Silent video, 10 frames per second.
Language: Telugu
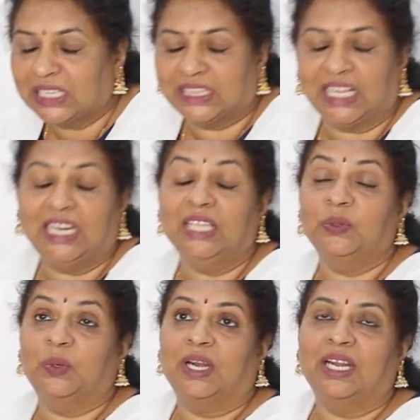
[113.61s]
అసలు
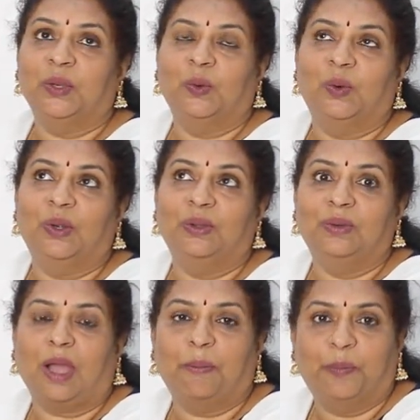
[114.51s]
తెలీదు అంటే గోల్డ్
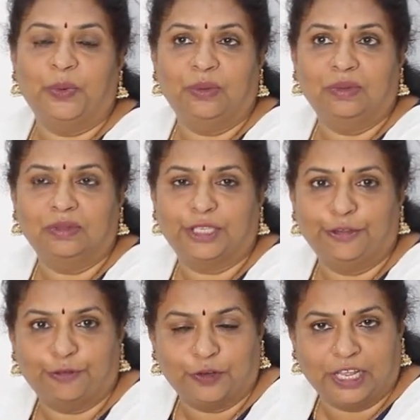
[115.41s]
అప్పుడు
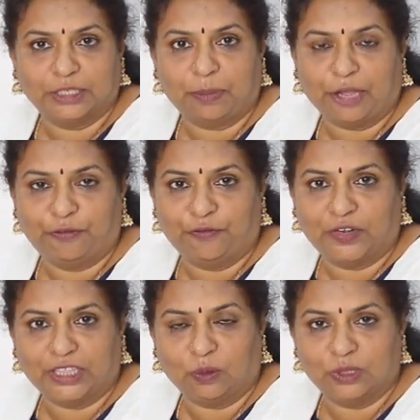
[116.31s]
త్రీ ఫోర్ ఇయర్స్ బ్యాక్
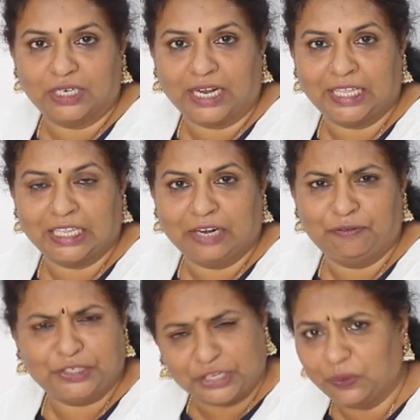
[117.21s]
ఫిఫ్టీ థౌజండ్
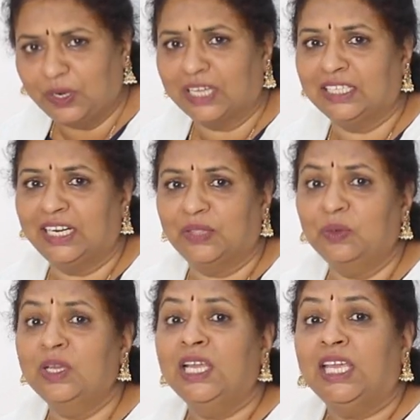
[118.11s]
అయిందన్న విషయం కూడా నాకు తెలియదు